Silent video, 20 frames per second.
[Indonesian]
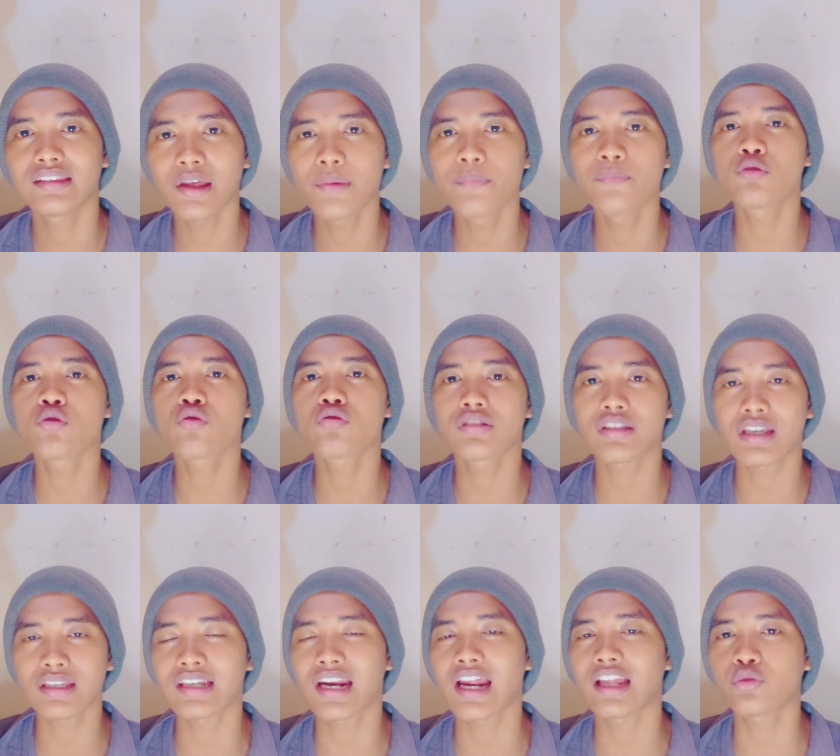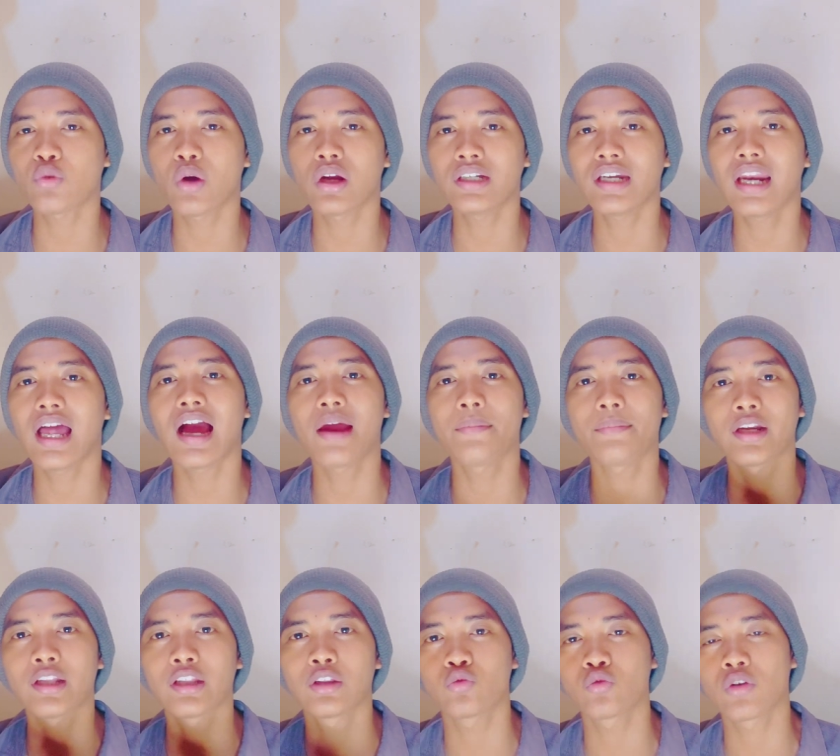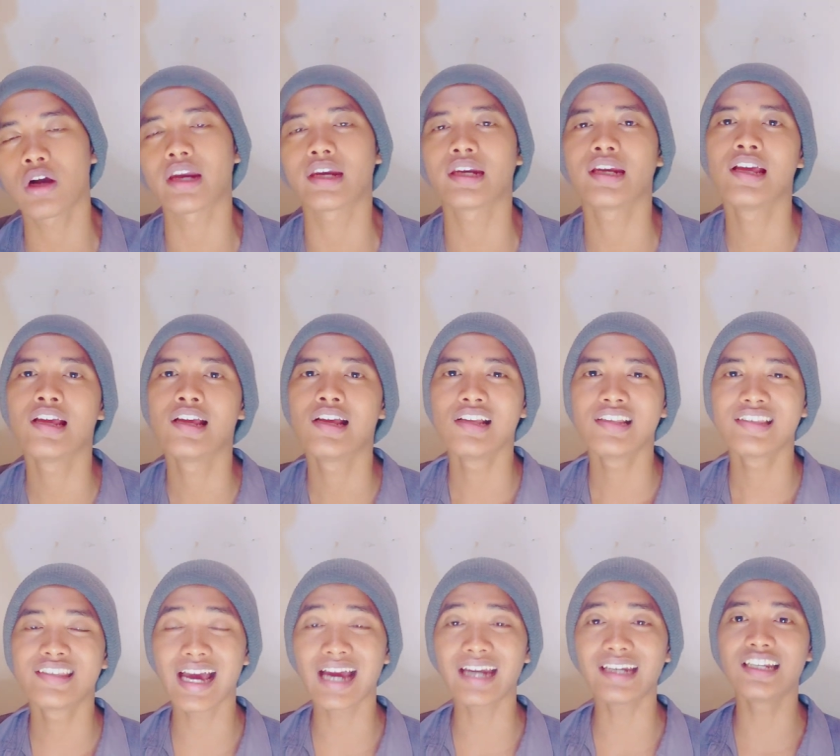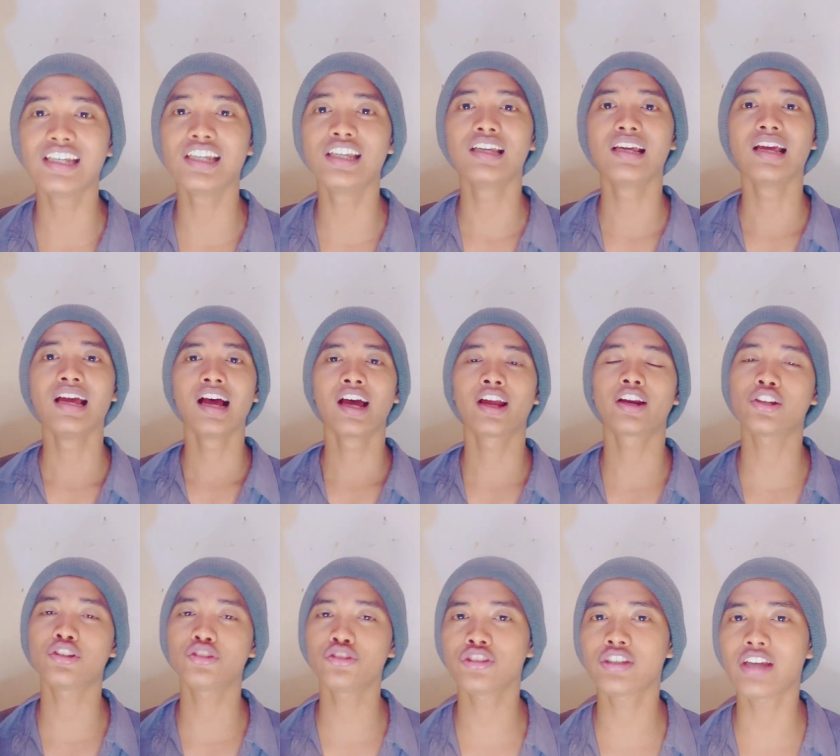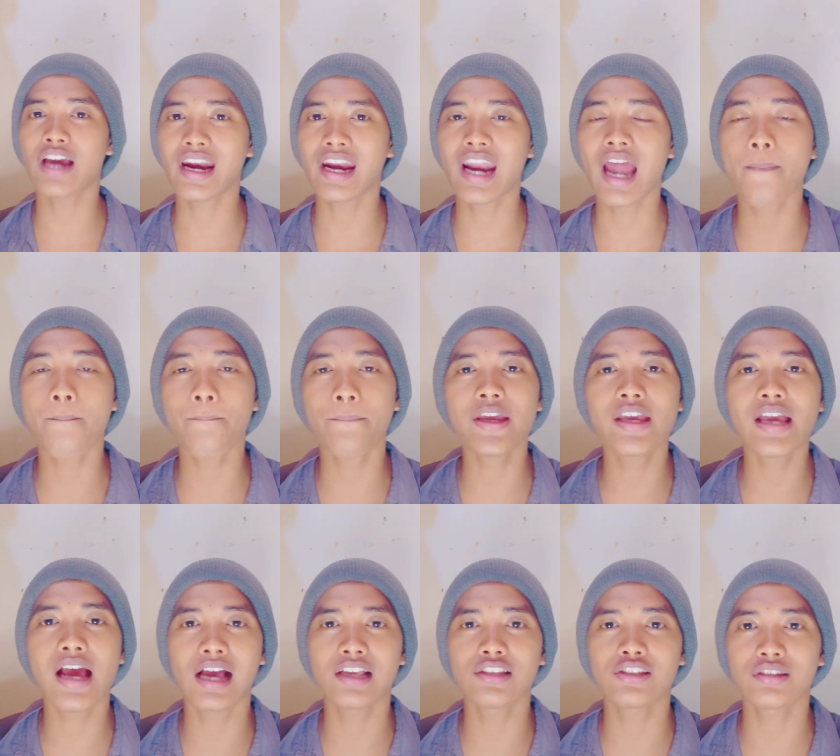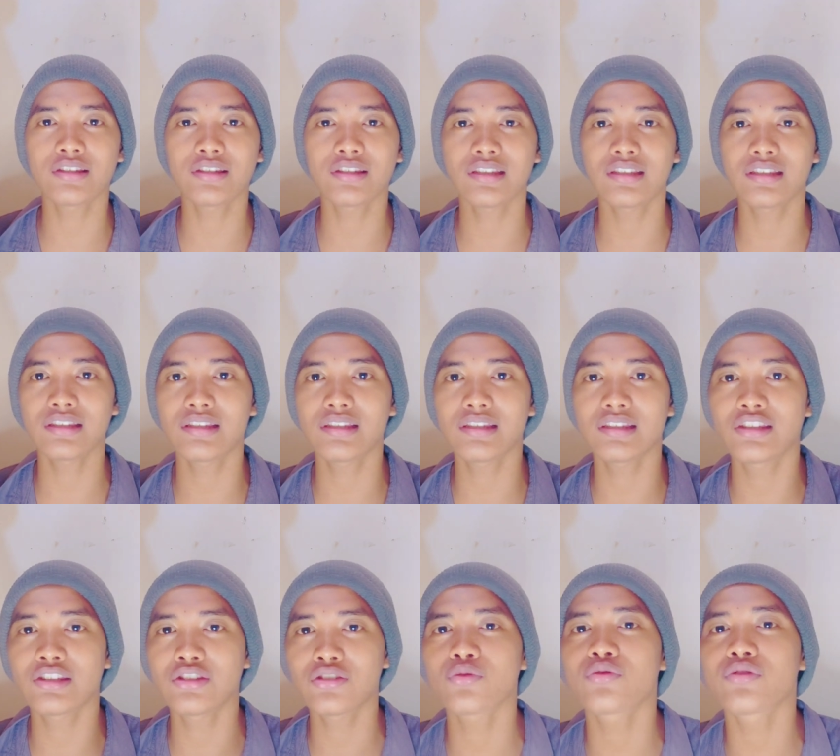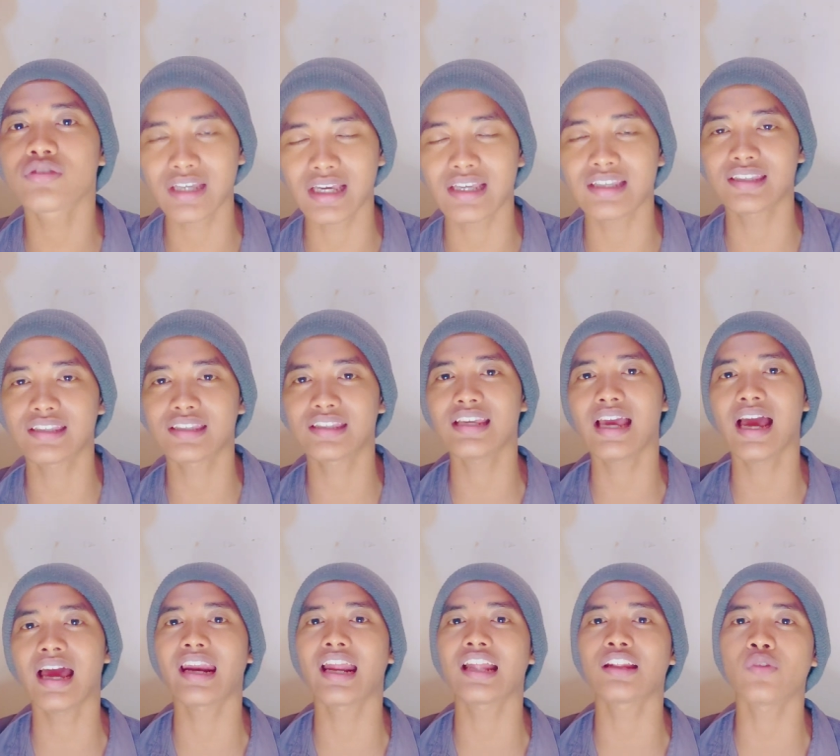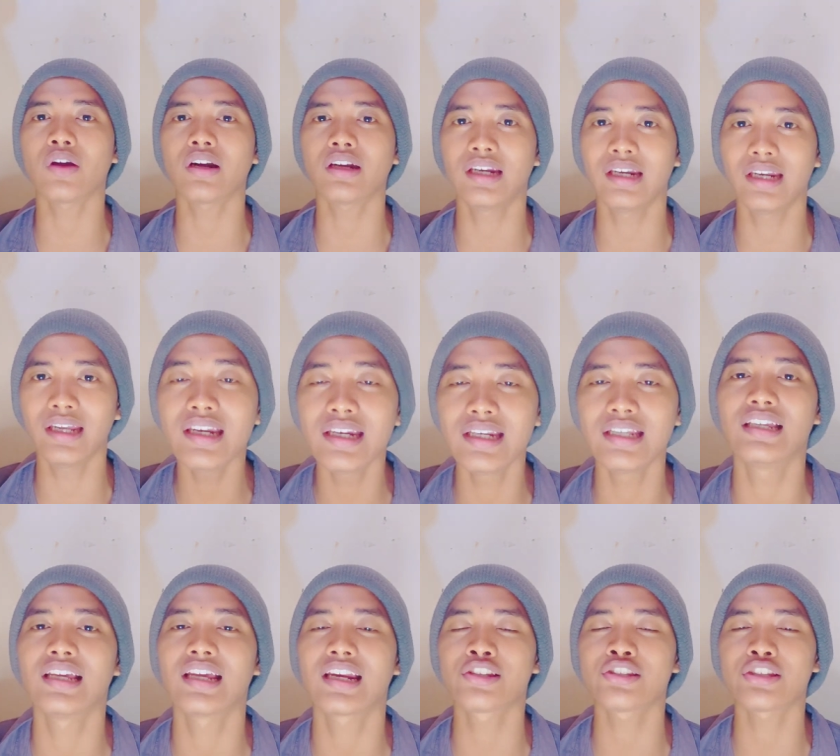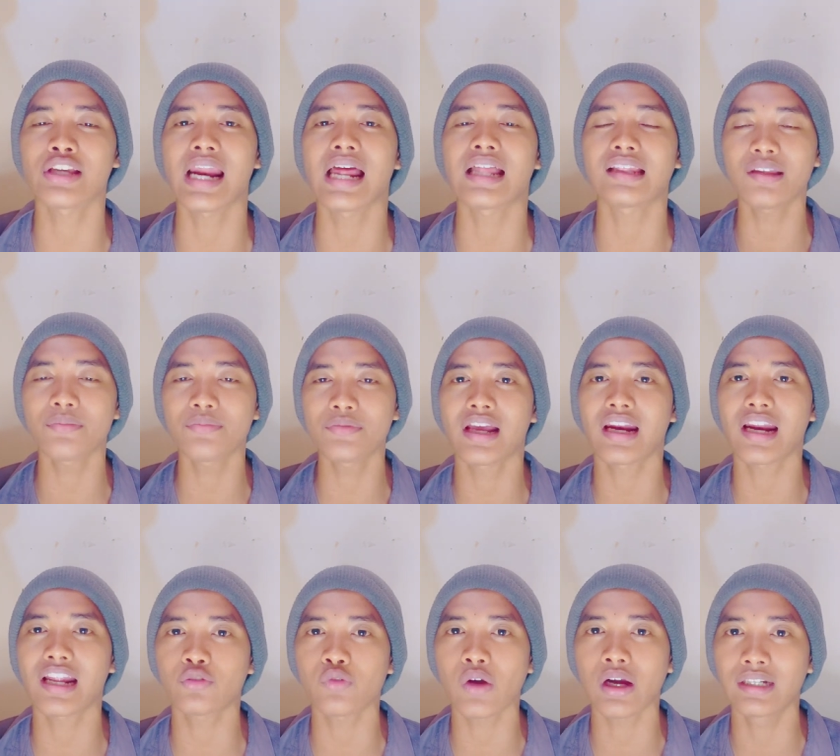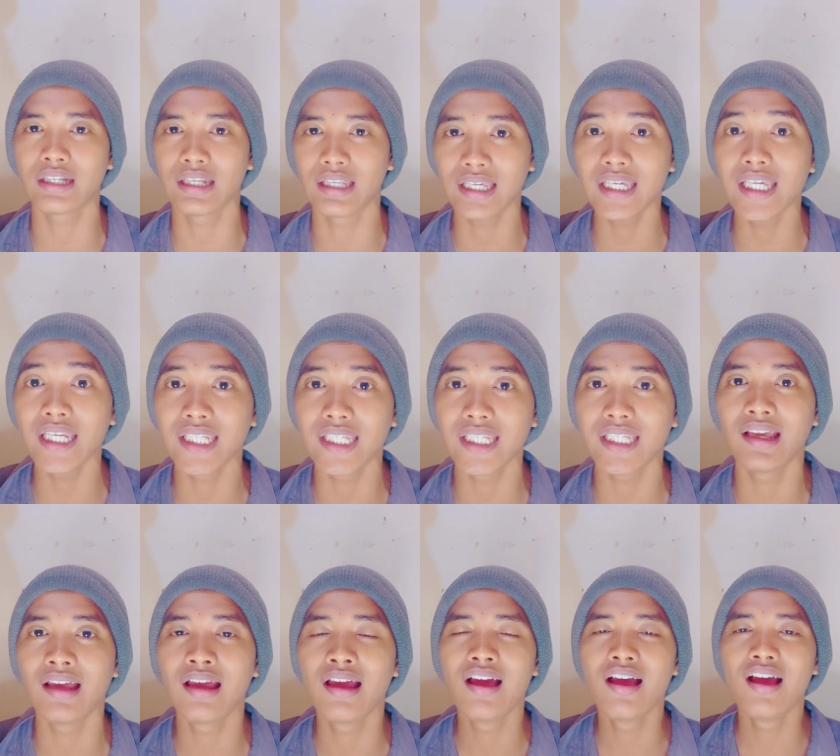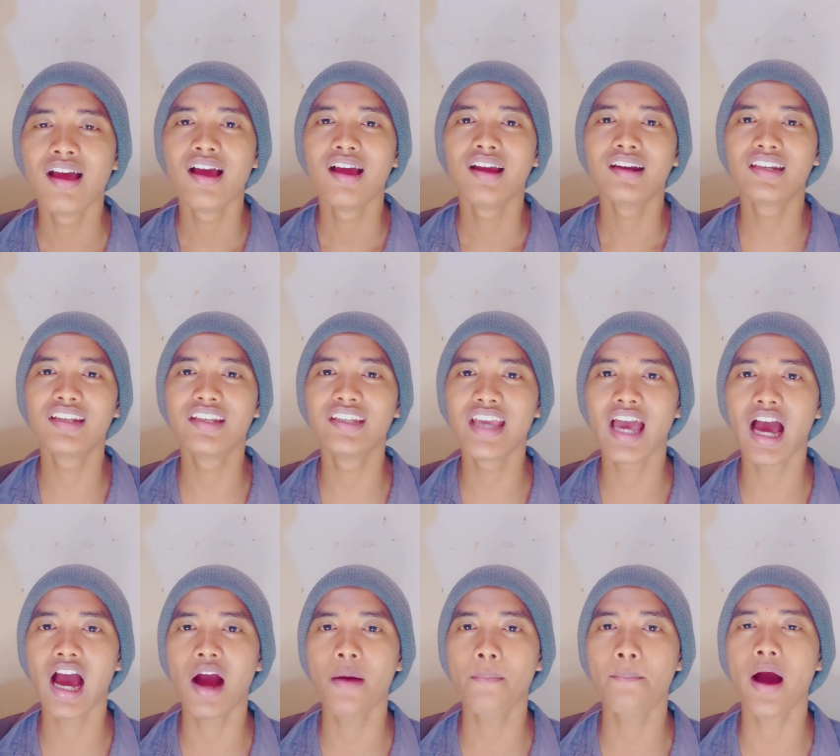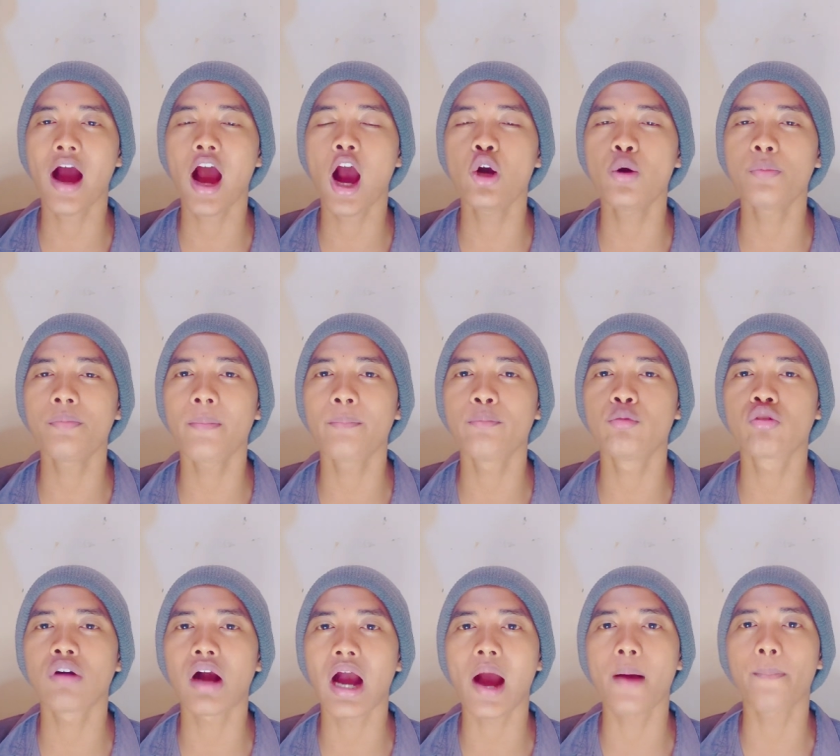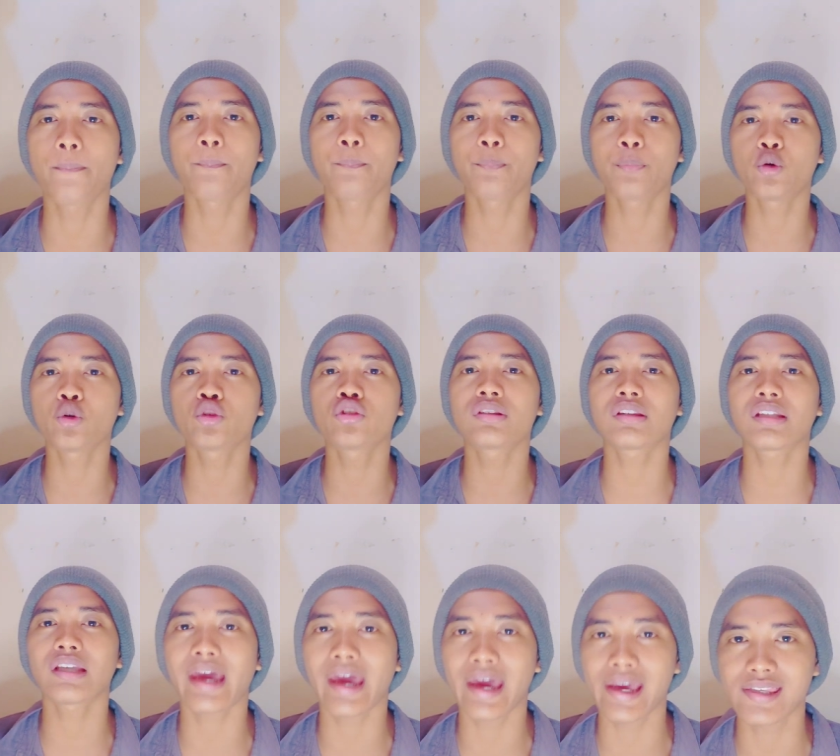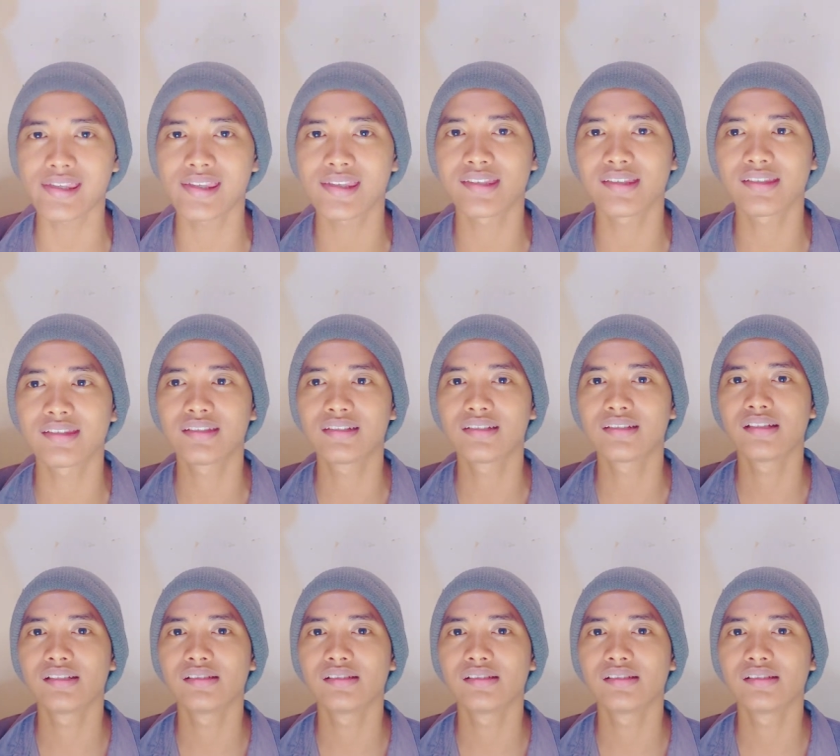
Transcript: Tim sukses Ratu Adil akan menentukan. Jadi, rencana pihak suksesnya Ratu Adil ini, rencana timnya Ratu Adil ini, dia mau membuka podcast.